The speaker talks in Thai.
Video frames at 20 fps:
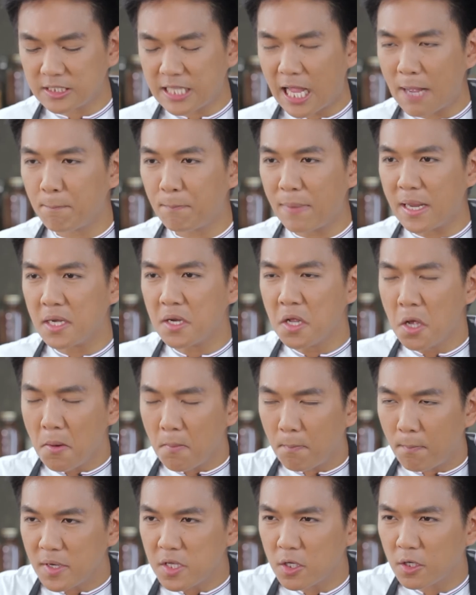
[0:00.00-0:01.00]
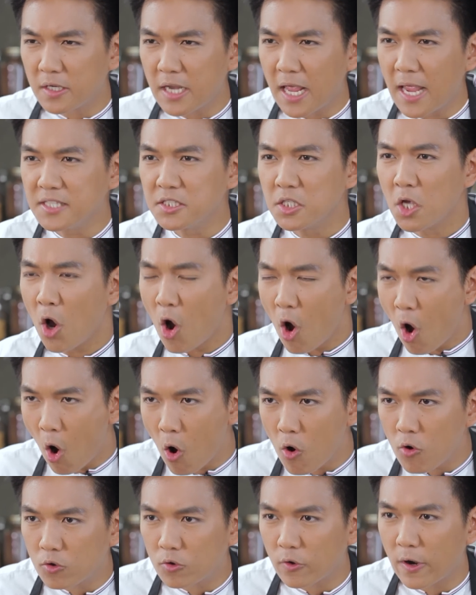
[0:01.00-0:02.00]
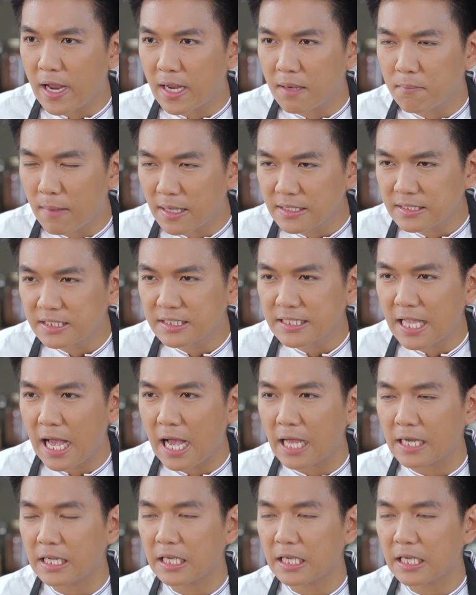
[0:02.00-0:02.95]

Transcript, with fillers: จะทำเป็นมายองเนสโฮเกรนมัสตาร์ด